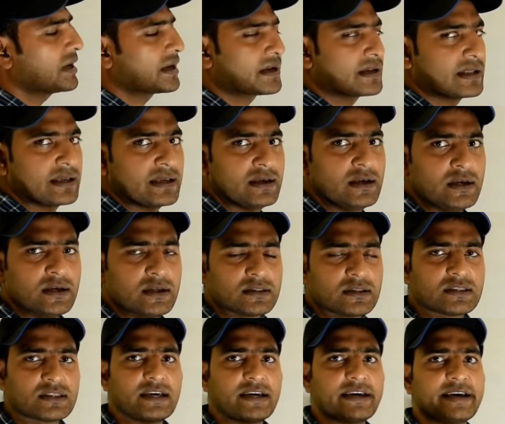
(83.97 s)
करने
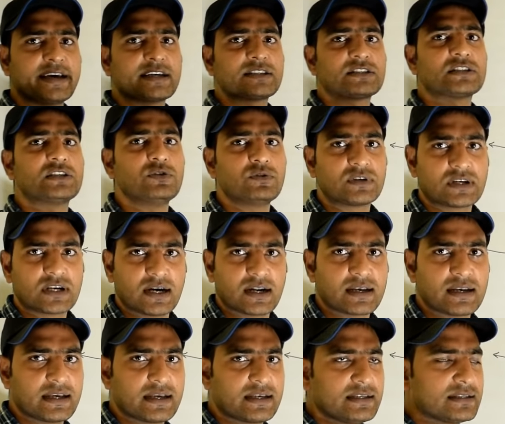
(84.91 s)
तथा एग्जीक्यूट
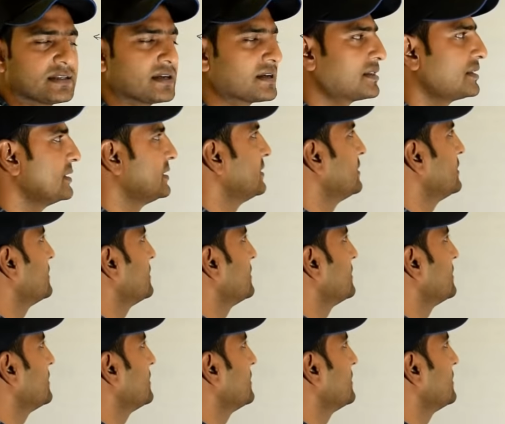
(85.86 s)
करने की शक्ति